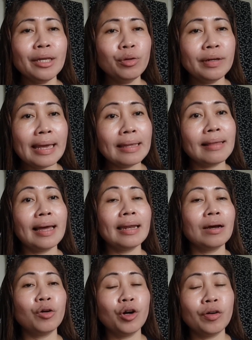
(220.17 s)
biodata
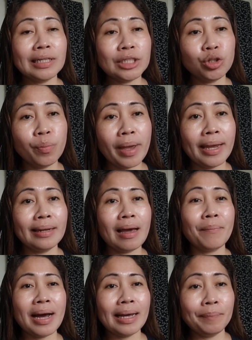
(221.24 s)
or resume na
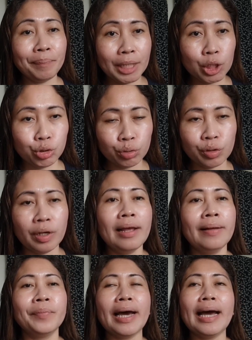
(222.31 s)
may picture.
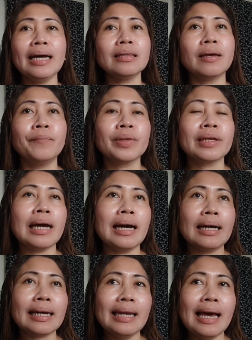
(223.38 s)
At
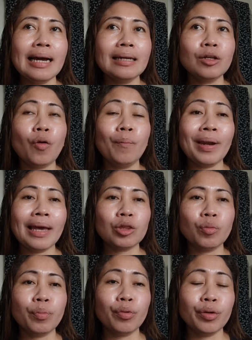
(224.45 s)
uh, kailangan
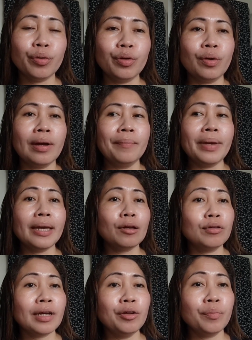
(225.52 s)
kompleto po yun.
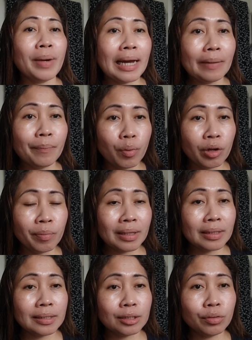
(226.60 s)
Meron kayong mga
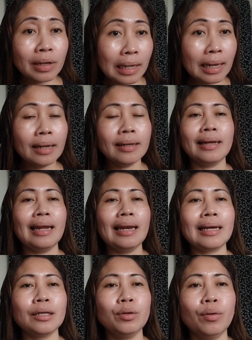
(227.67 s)
employment history na
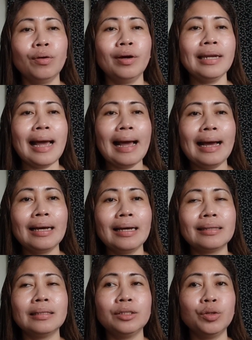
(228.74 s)
ilalagay doon
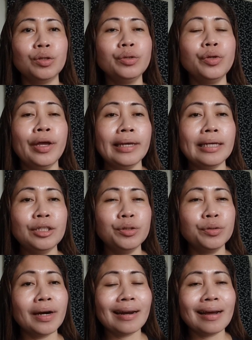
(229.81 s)
at yung
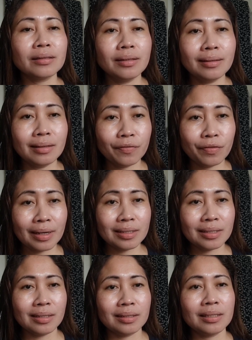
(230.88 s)
inyong character
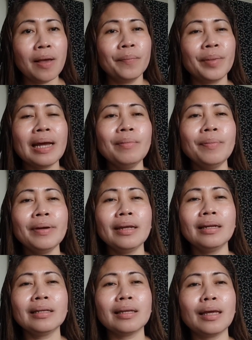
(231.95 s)
references. Marami pa
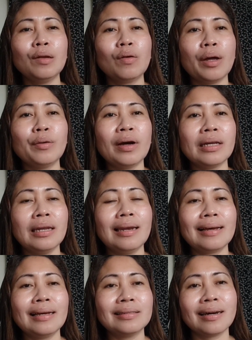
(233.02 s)
rin nagtatanong ano ang
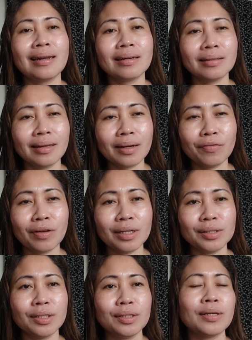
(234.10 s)
ilalagay sa character
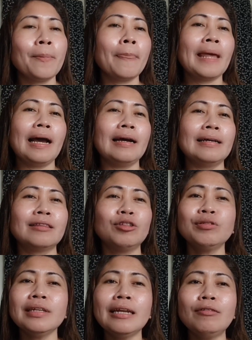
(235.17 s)
references. At
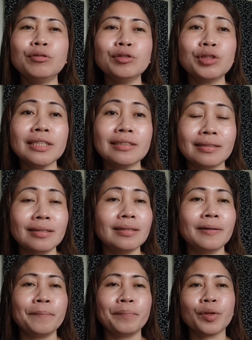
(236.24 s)
yung tinanong ko si
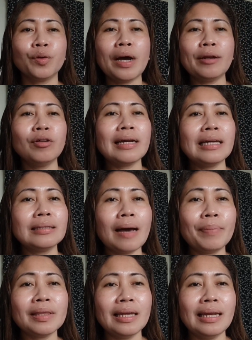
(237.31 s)
sir, kung ano ang
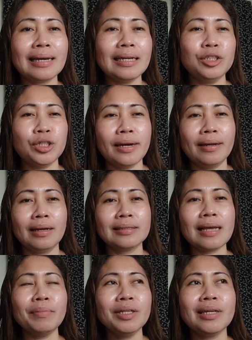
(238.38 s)
dapat na ilagay dyan. Ang
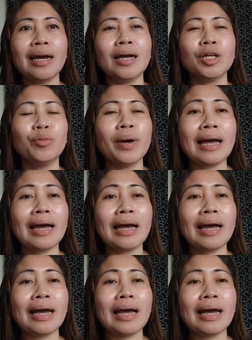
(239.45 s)
sabi niya,